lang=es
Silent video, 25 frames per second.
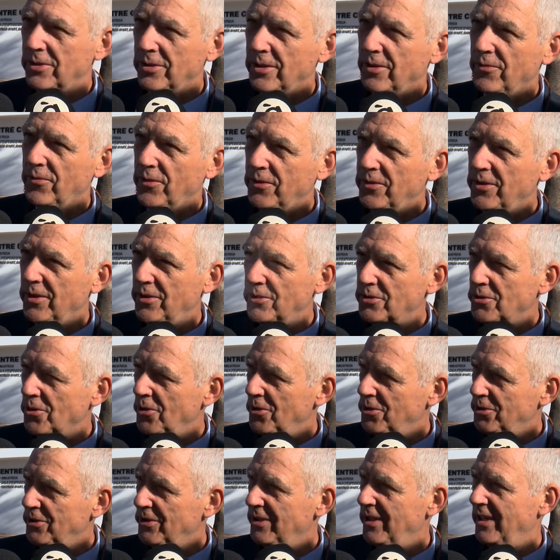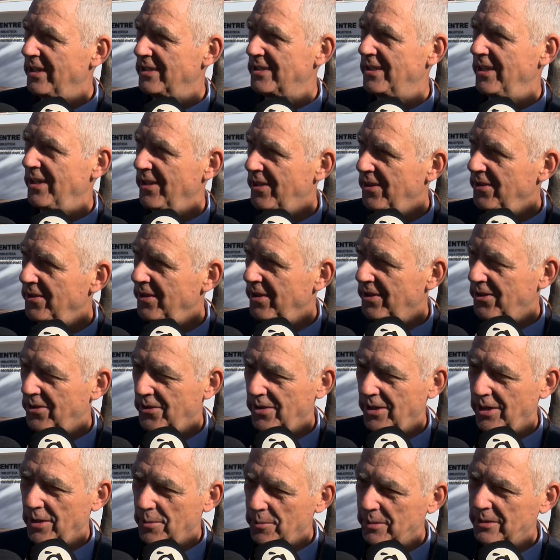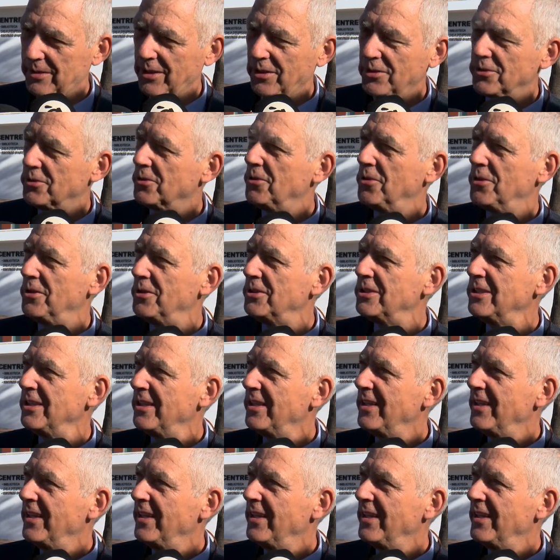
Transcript: defienda los colores de la selección nacional y meta dos golos,